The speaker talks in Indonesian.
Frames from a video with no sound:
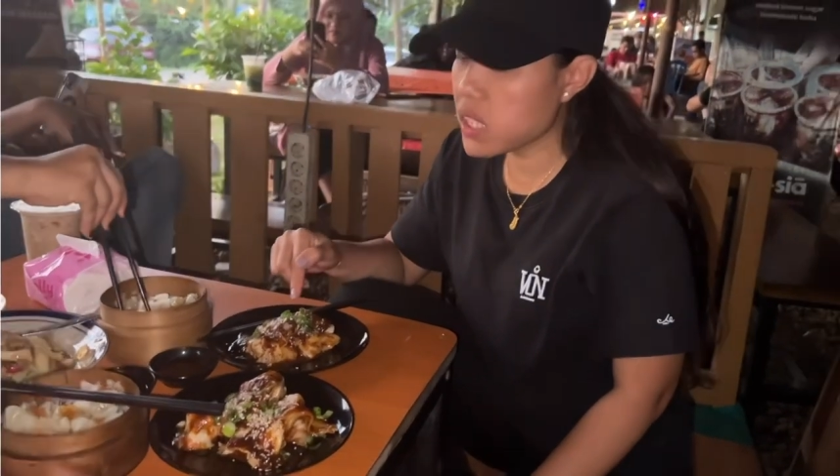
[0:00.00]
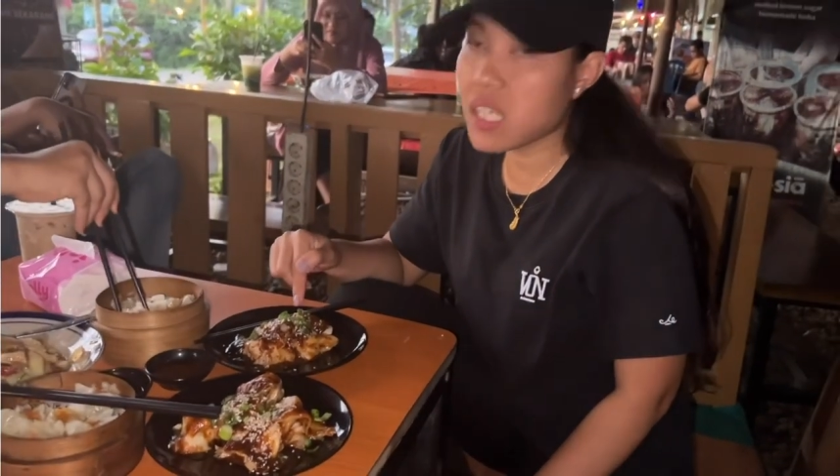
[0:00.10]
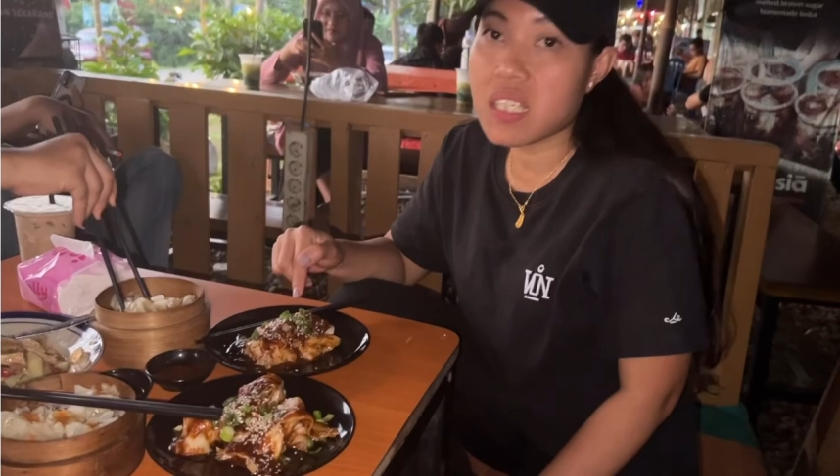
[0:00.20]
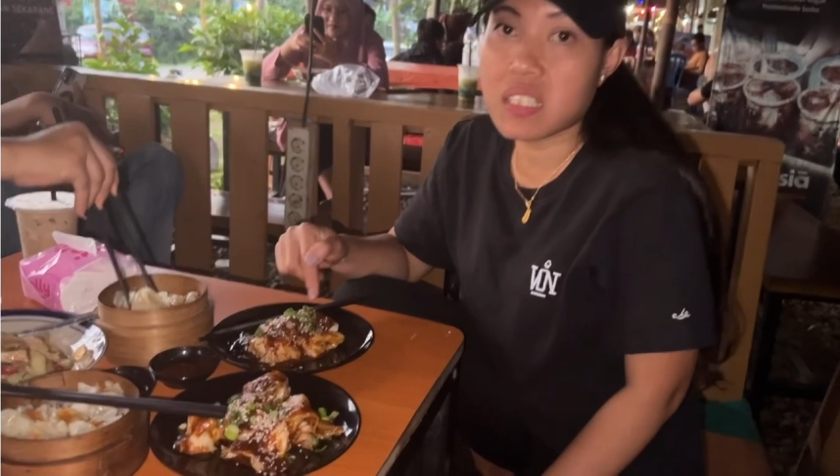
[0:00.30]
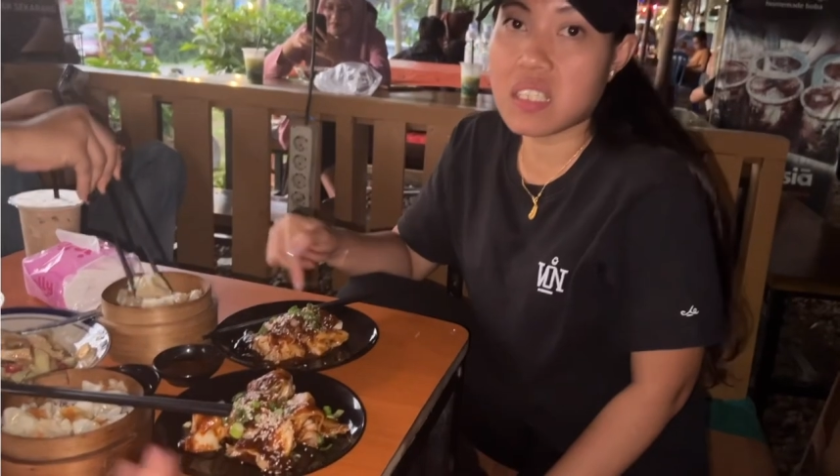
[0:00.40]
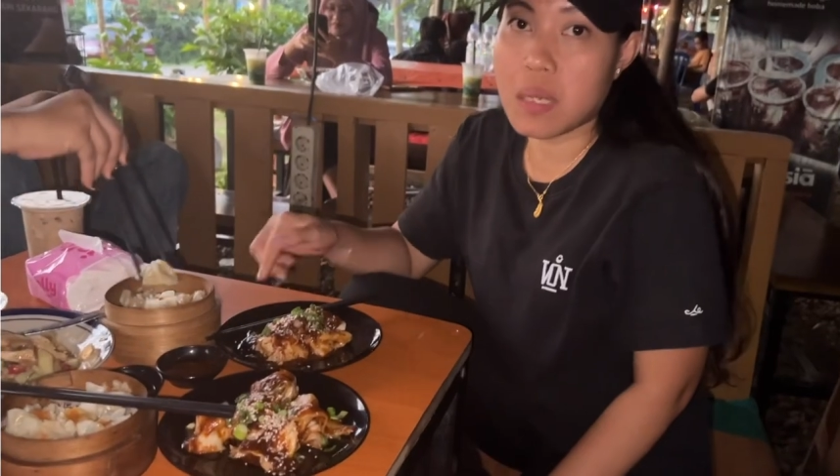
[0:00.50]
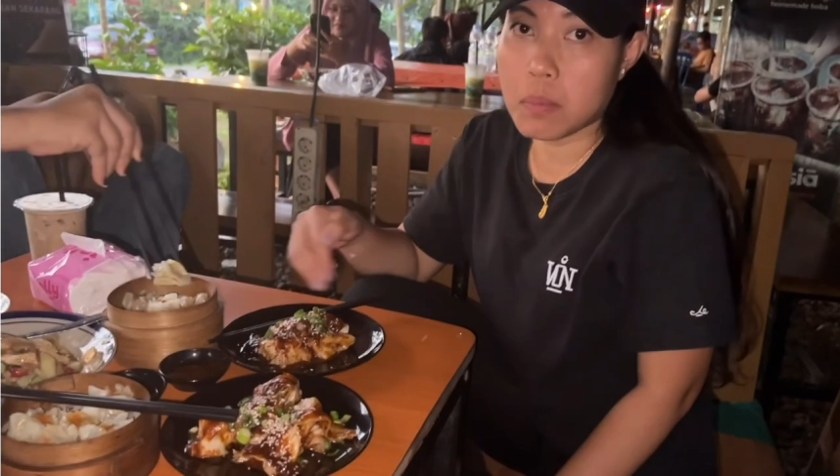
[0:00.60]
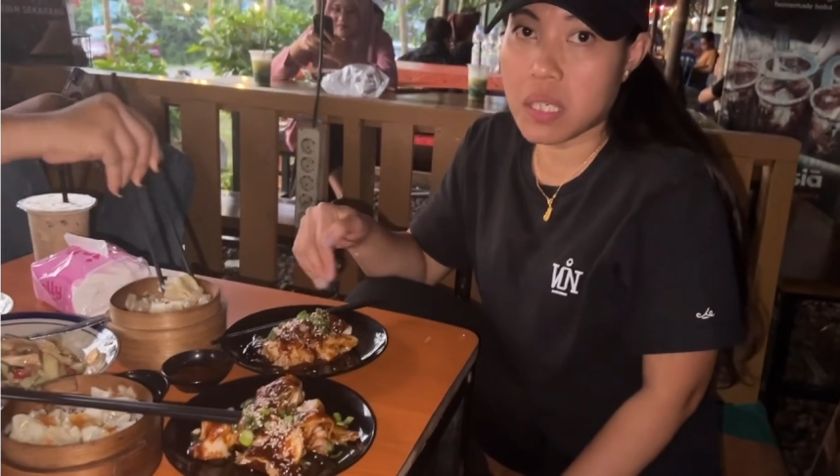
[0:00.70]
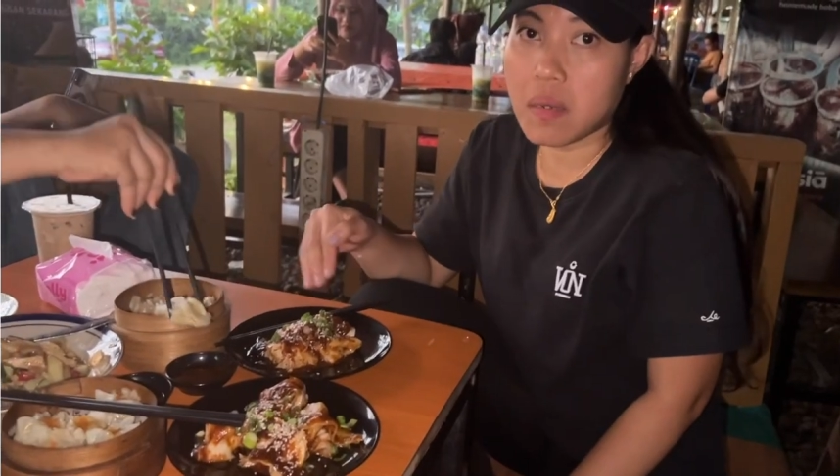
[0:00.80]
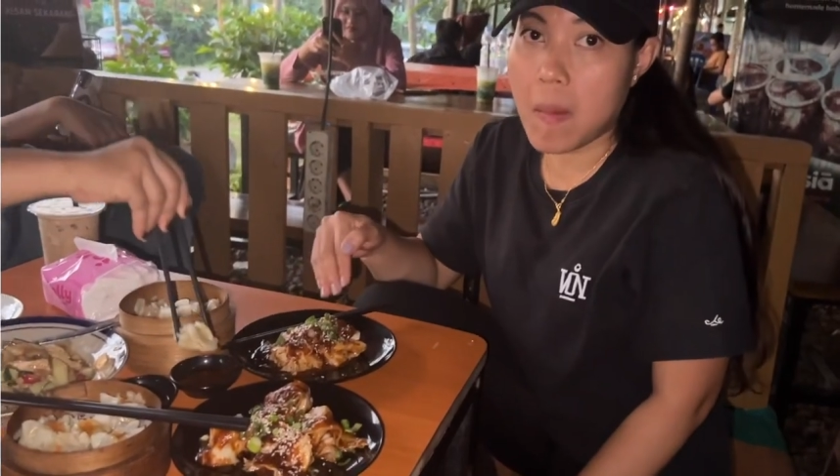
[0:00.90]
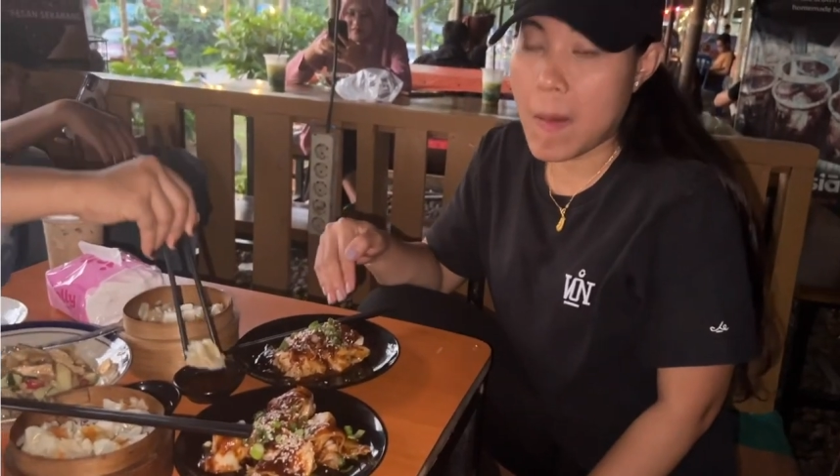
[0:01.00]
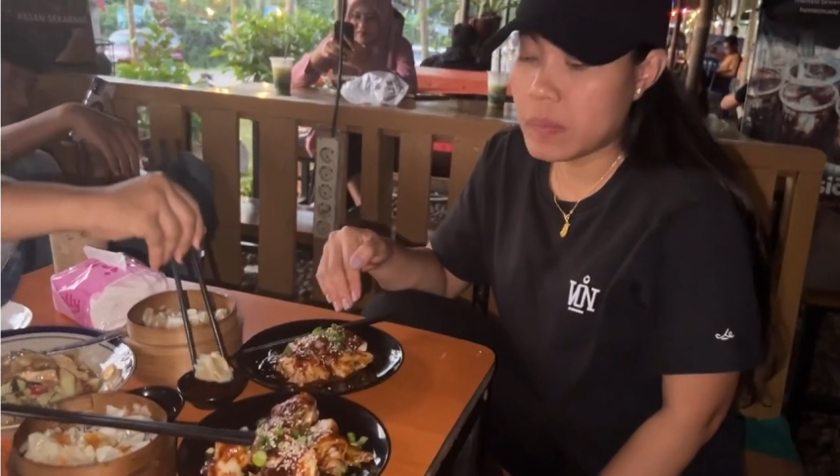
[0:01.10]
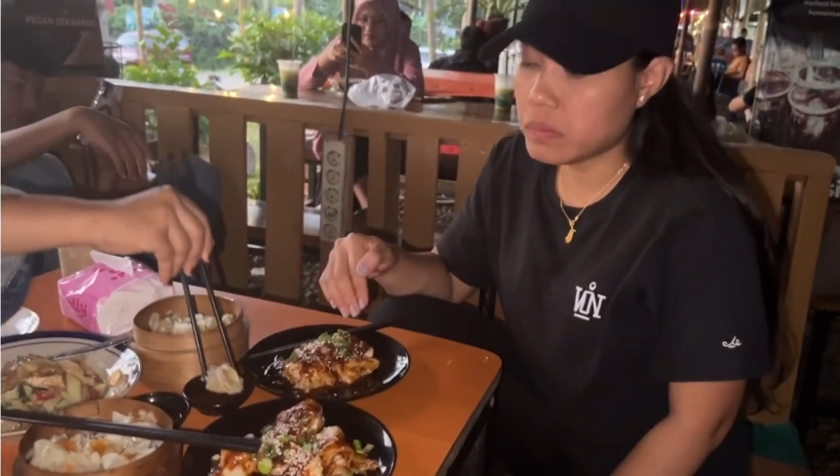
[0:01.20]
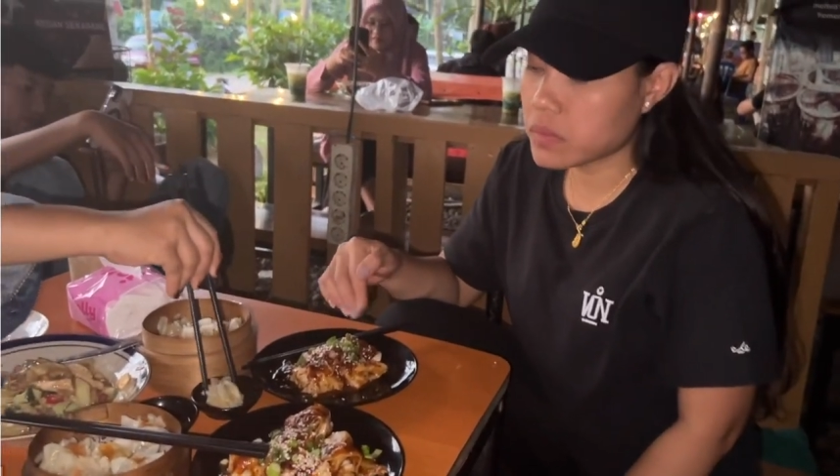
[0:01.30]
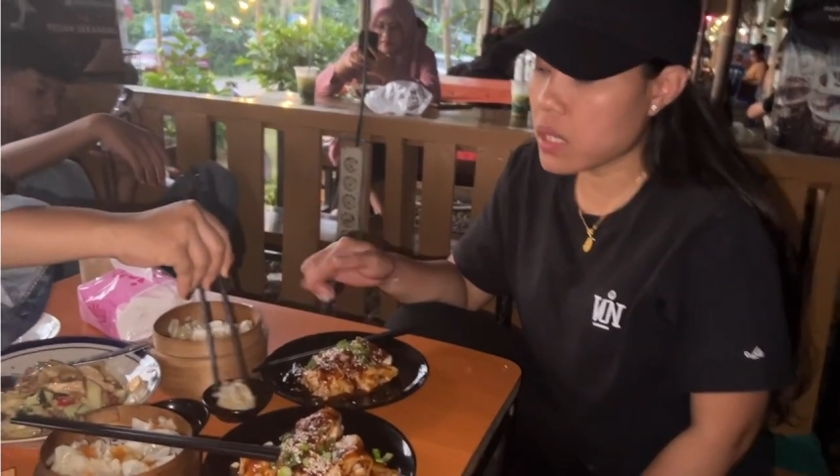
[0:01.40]
ini kan disiramin
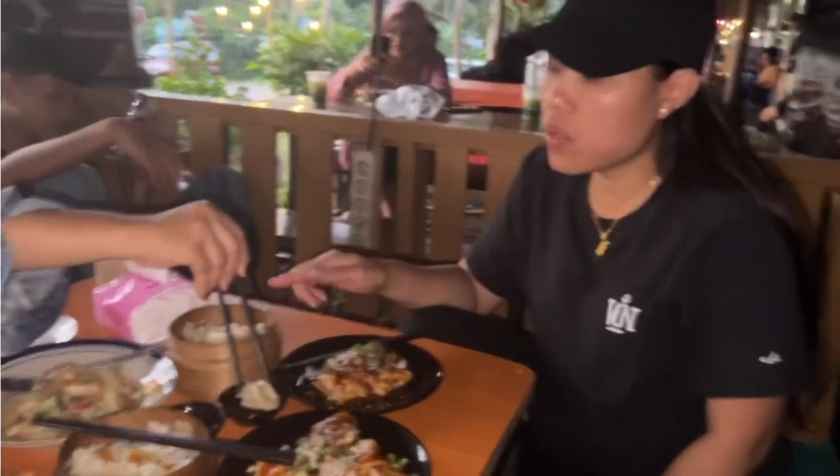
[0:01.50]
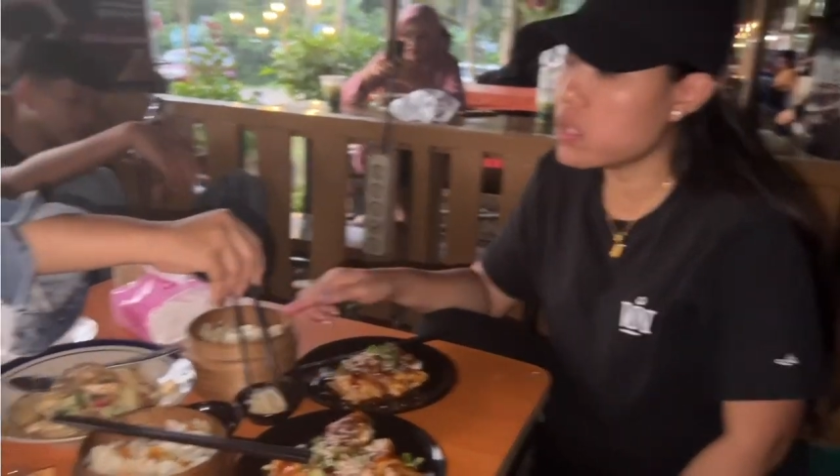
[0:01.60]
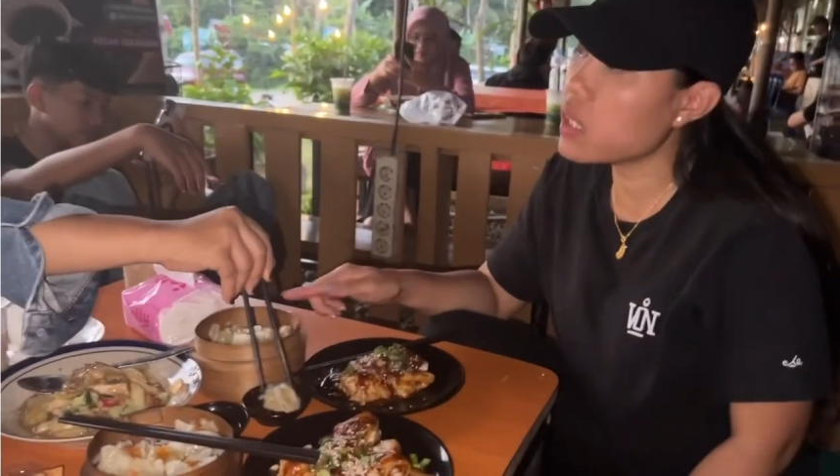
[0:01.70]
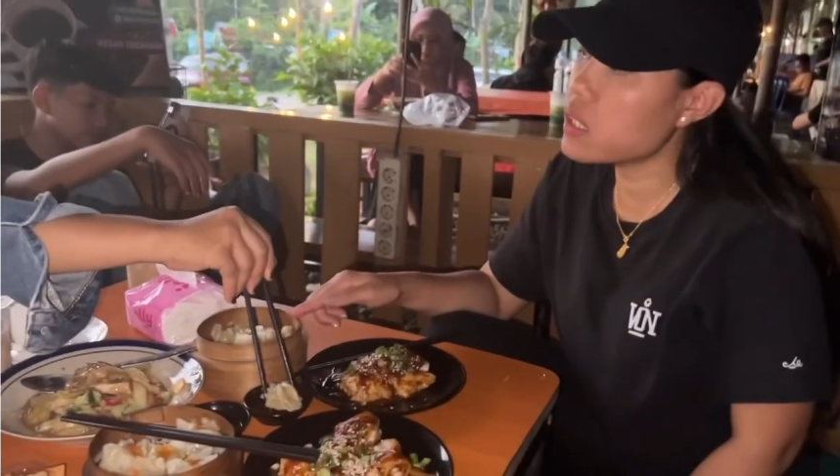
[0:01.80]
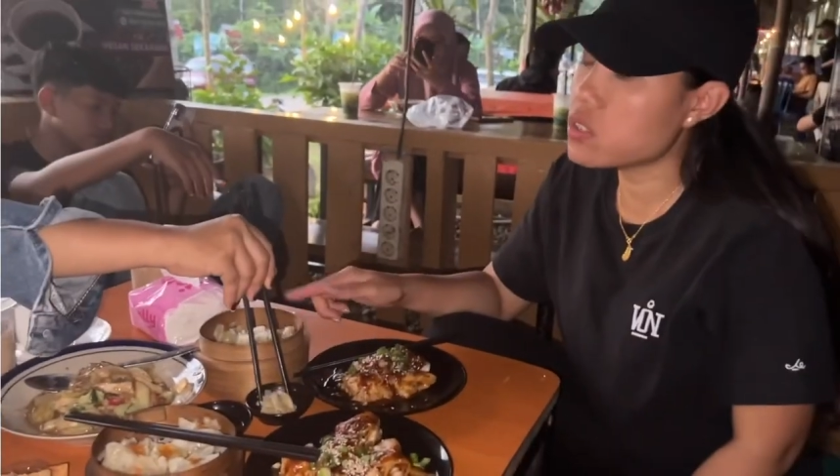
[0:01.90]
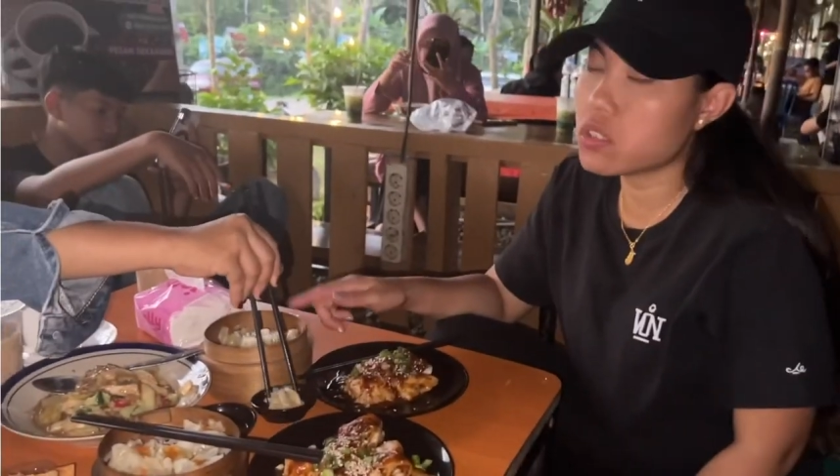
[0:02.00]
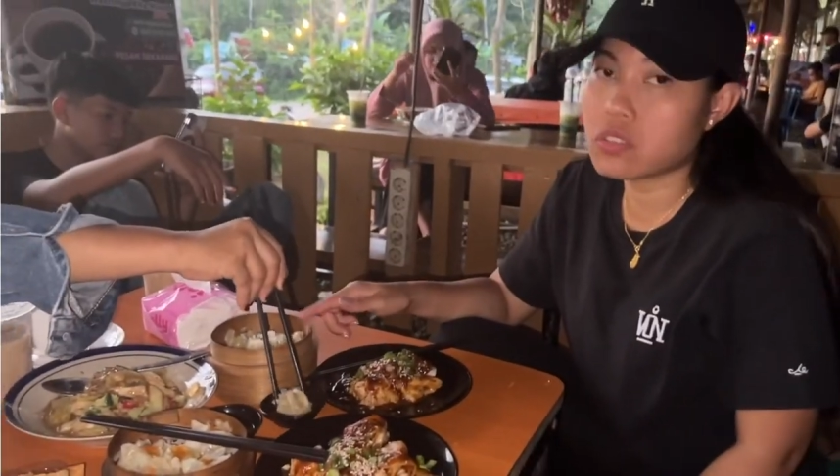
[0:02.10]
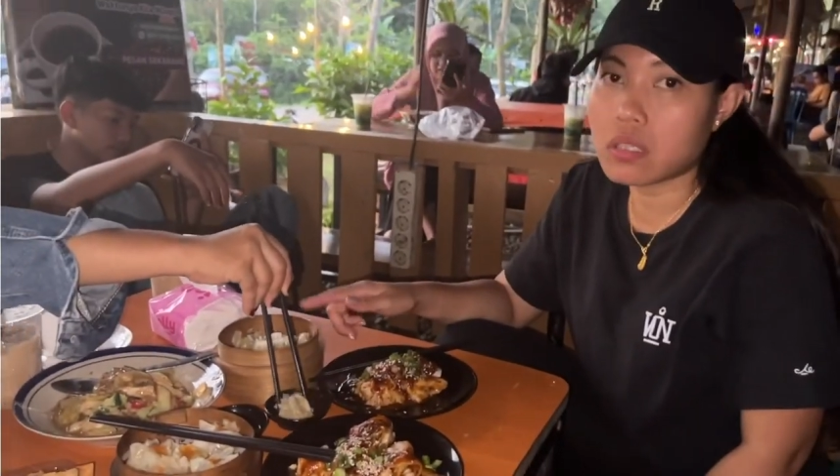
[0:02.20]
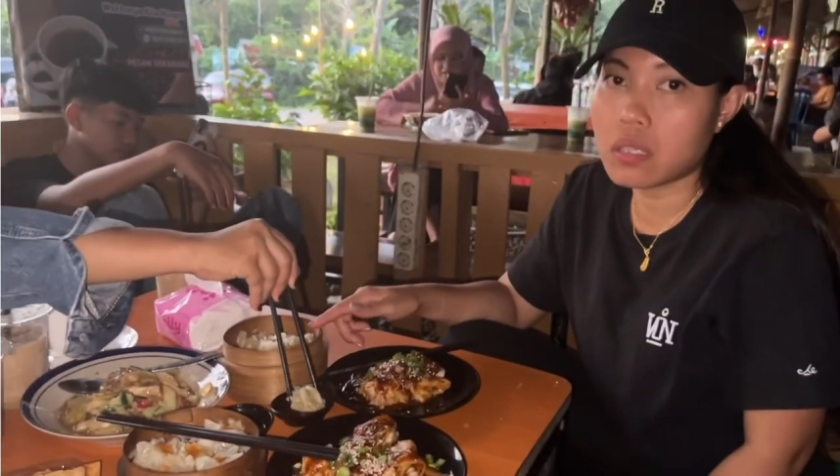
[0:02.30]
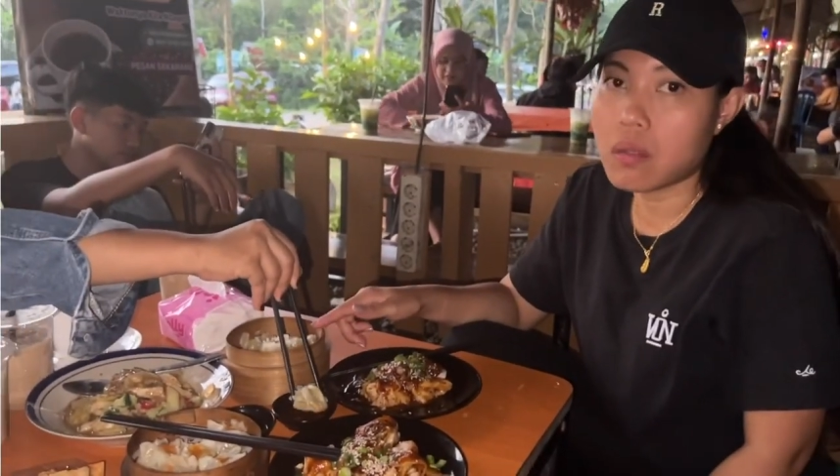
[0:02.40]
oh. kalau ini kan dicocol